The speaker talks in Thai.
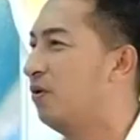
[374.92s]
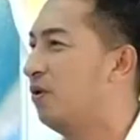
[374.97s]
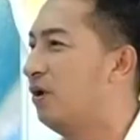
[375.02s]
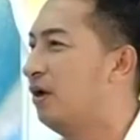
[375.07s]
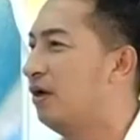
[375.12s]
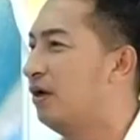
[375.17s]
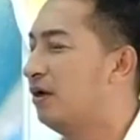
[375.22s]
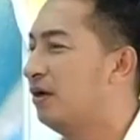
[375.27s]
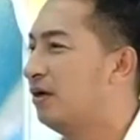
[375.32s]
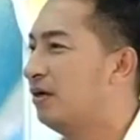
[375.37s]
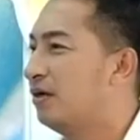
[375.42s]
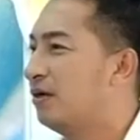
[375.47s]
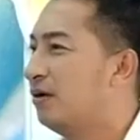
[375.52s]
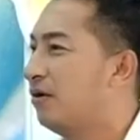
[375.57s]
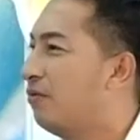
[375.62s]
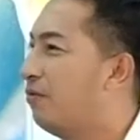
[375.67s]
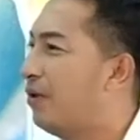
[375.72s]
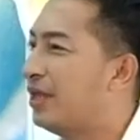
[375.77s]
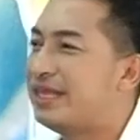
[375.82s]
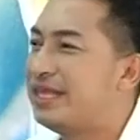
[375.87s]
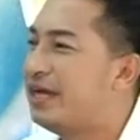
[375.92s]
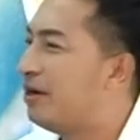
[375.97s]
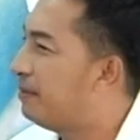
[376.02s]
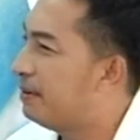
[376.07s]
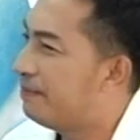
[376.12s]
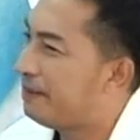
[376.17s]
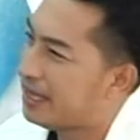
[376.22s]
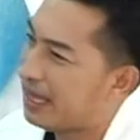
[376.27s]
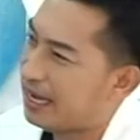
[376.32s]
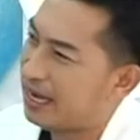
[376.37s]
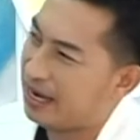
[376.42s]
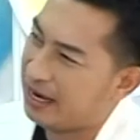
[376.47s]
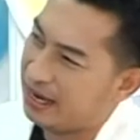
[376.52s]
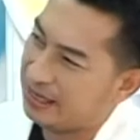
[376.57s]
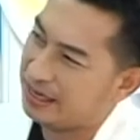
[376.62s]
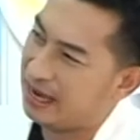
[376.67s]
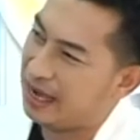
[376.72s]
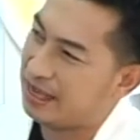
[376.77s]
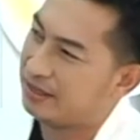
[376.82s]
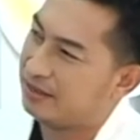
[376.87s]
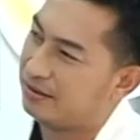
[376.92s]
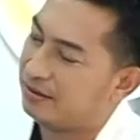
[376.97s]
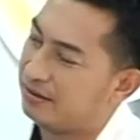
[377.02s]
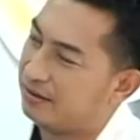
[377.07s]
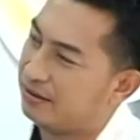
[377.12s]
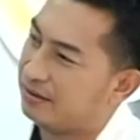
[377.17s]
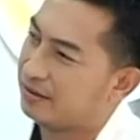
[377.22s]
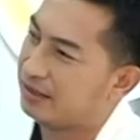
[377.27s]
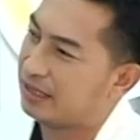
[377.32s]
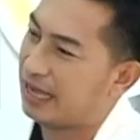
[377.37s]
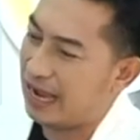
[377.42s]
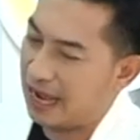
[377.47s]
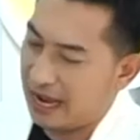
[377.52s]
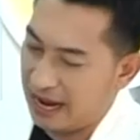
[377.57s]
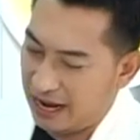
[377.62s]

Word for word: ครับวันเดียวไม่เป็นไรฮะอาจารย์ครับ แต่